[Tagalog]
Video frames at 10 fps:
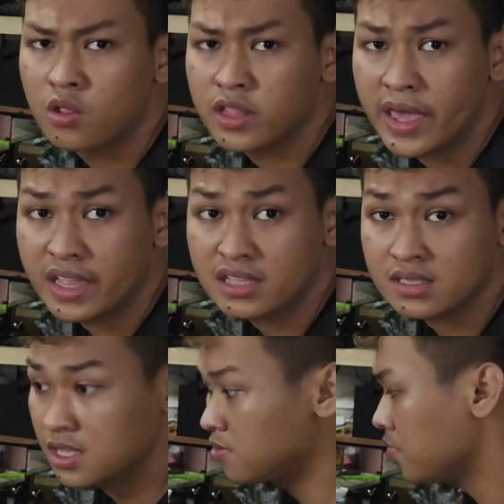gold, and
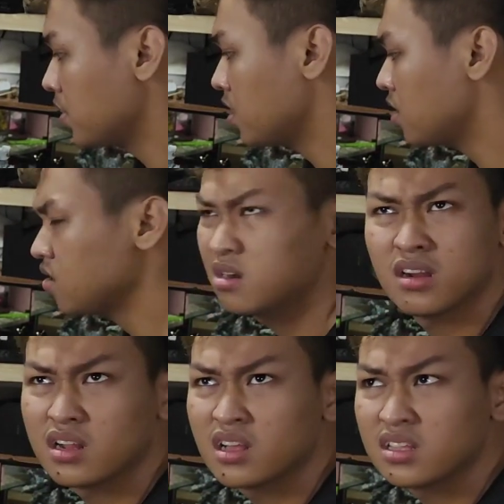silver.
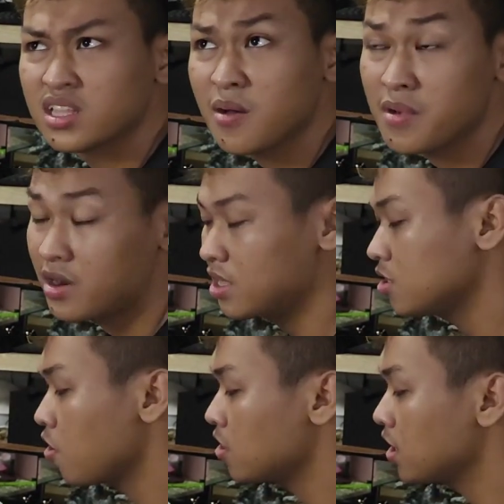Tama, red,
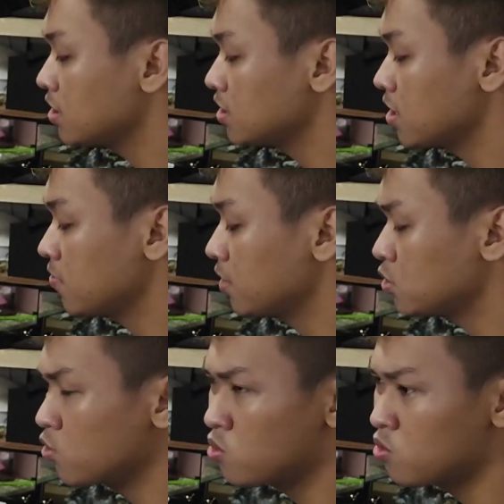gold, and silver.
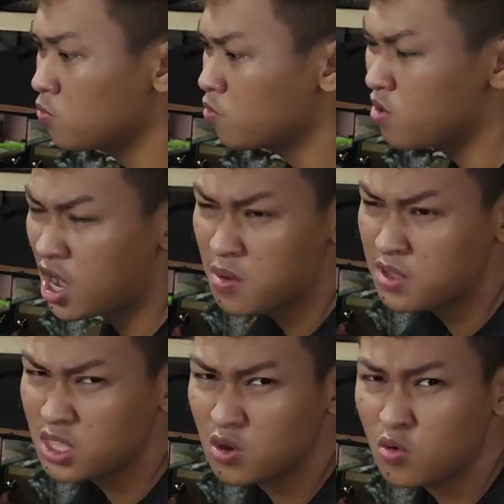So, kung
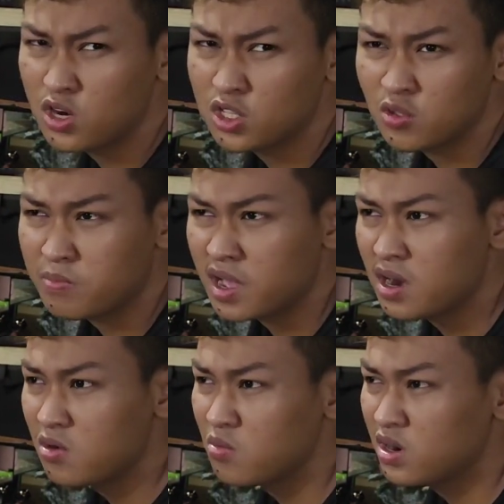gagamitin ko ulit yun,
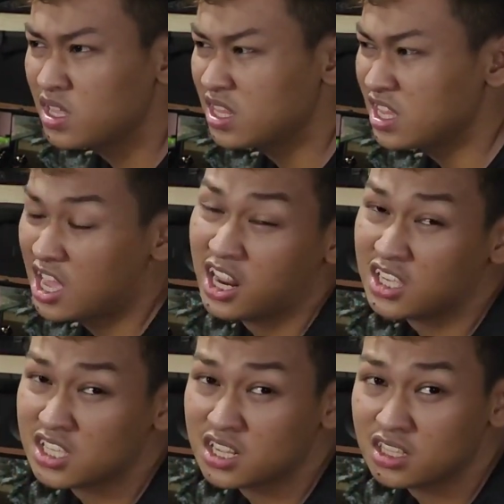parang walang nangyari
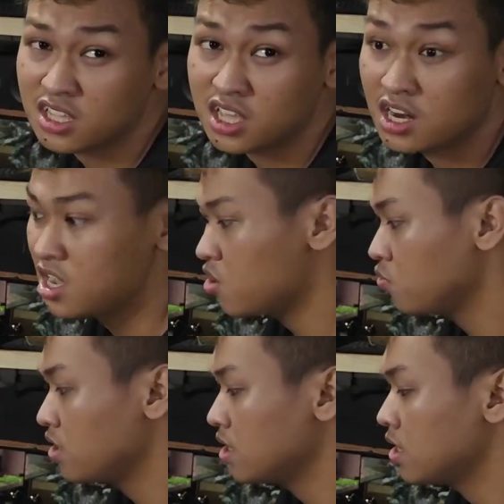kasi nagdagdag lang
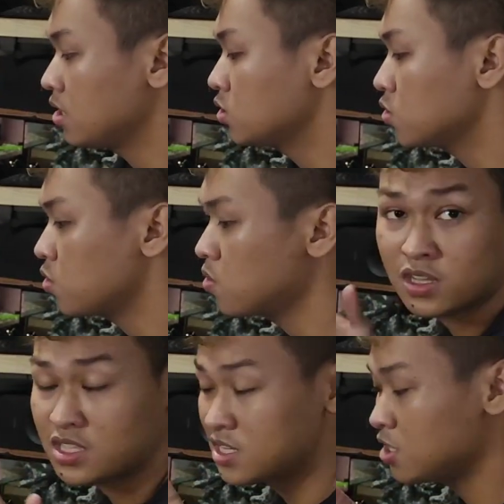ako ng green. So, so
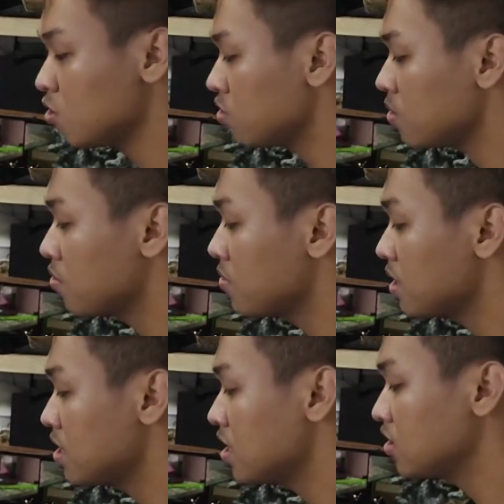nag-decide ako na
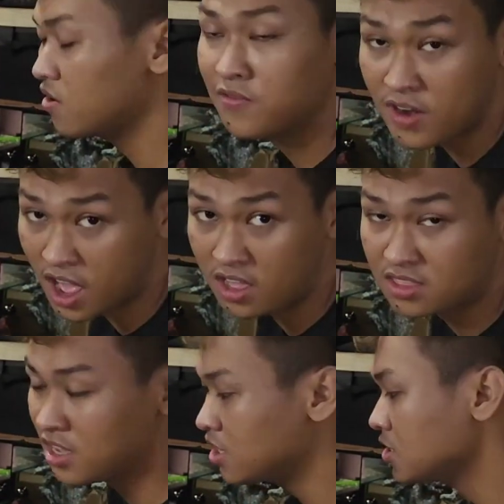bumili na lang ng flat
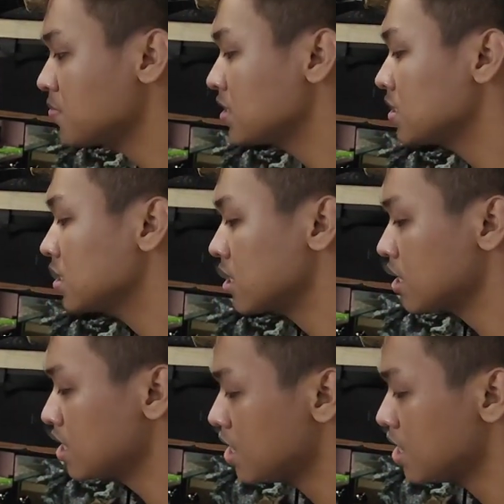na Christmas tree